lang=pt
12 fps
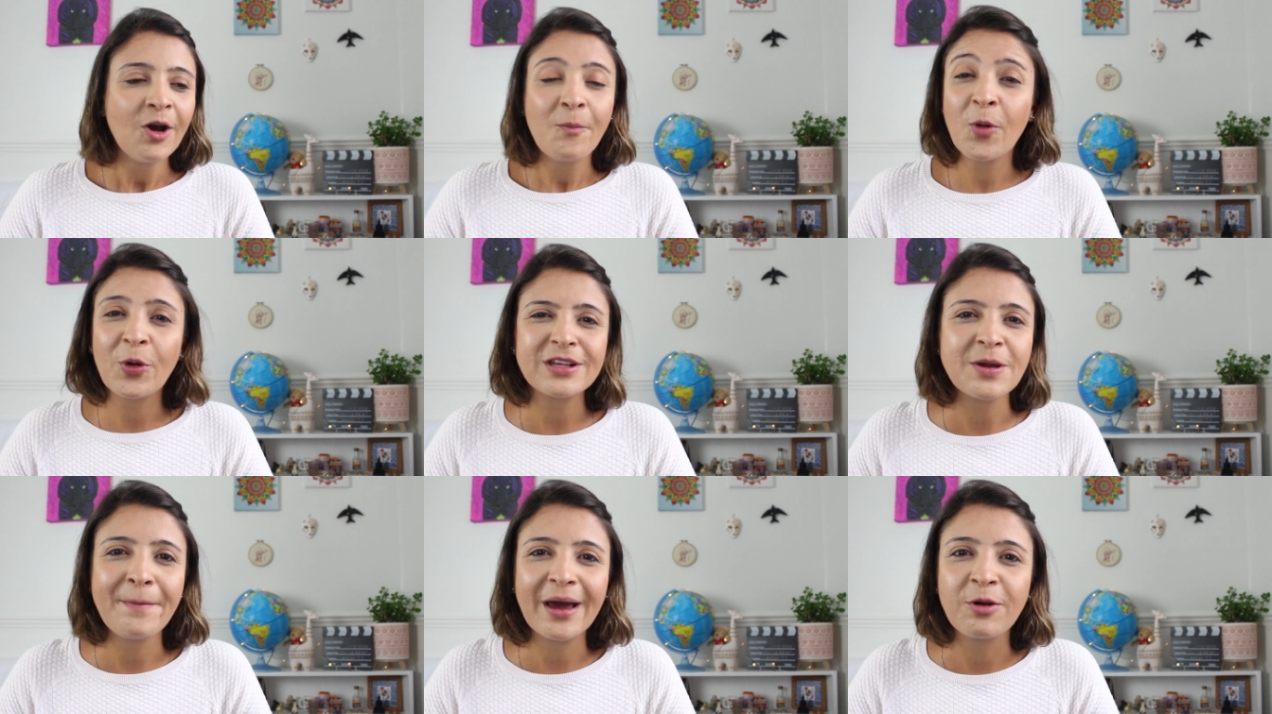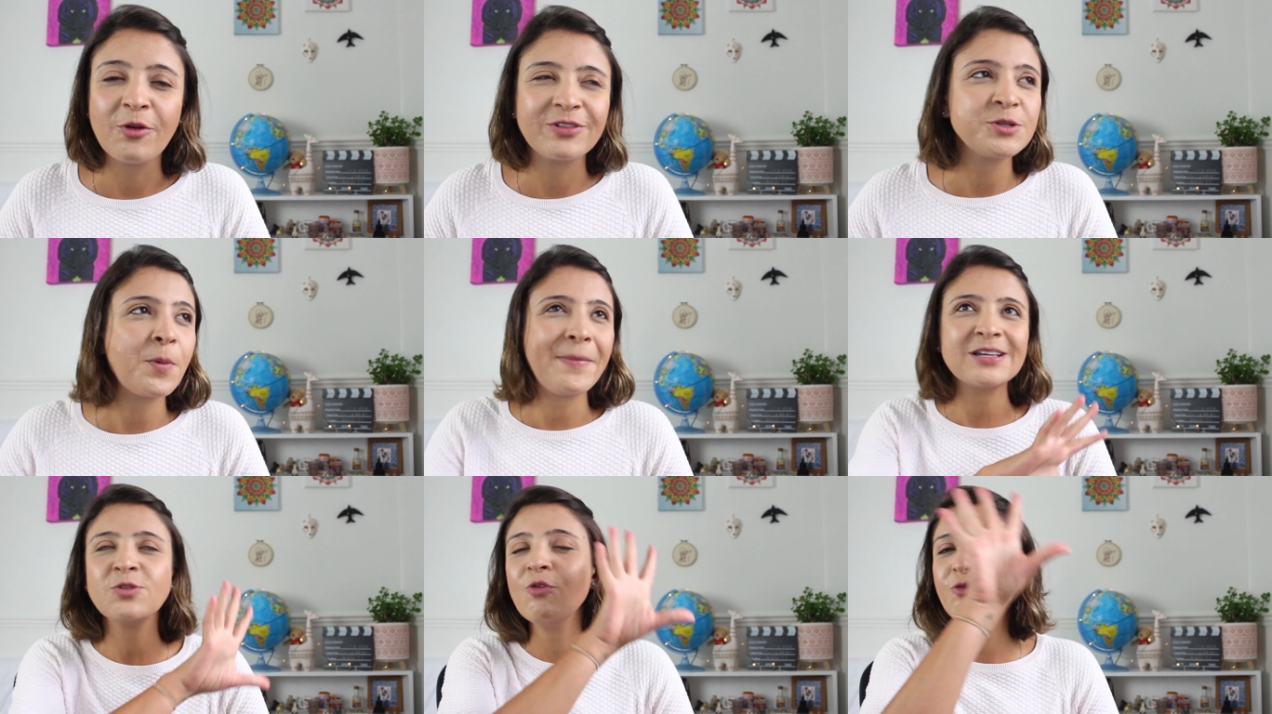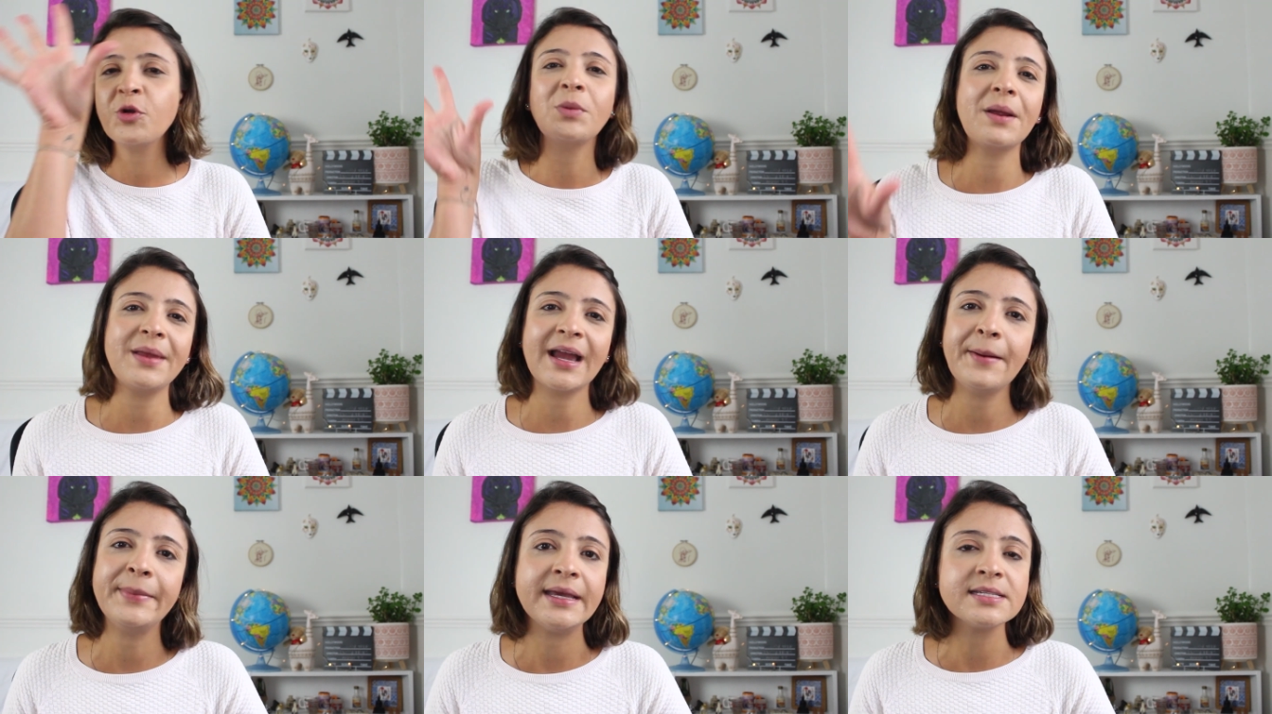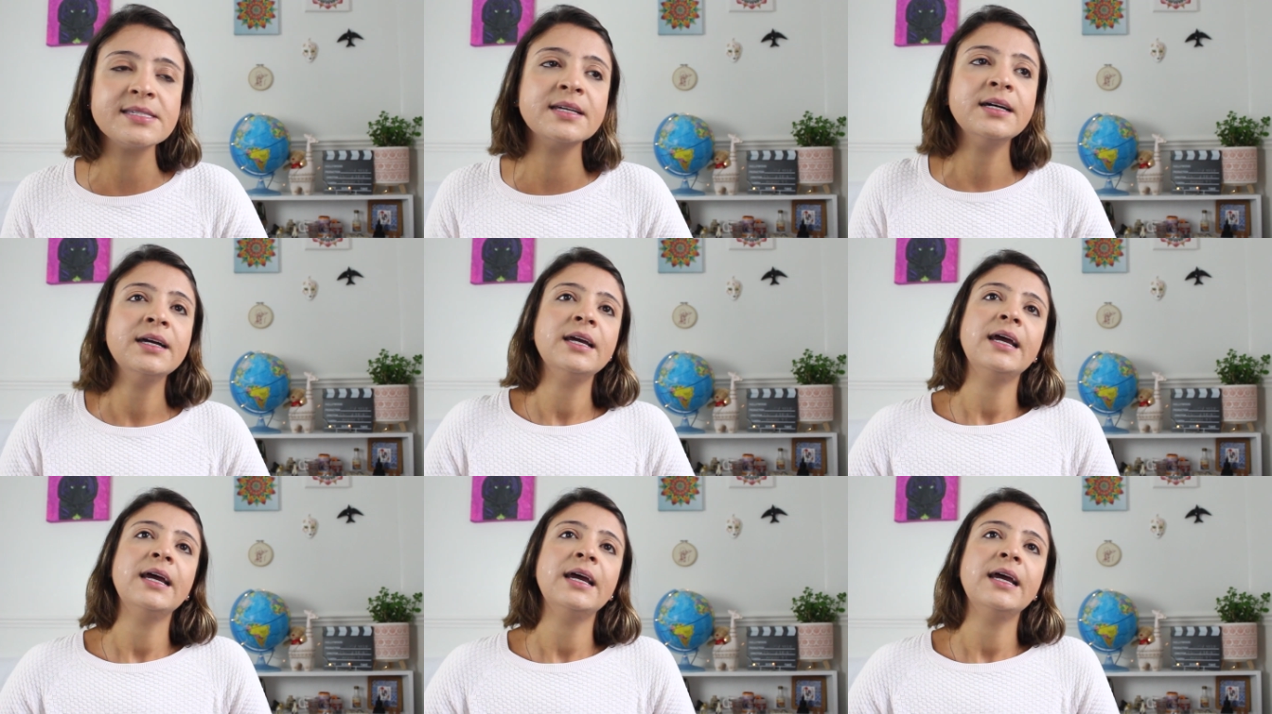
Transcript: Meu coração parou, tipo, passou um filme na minha cabeça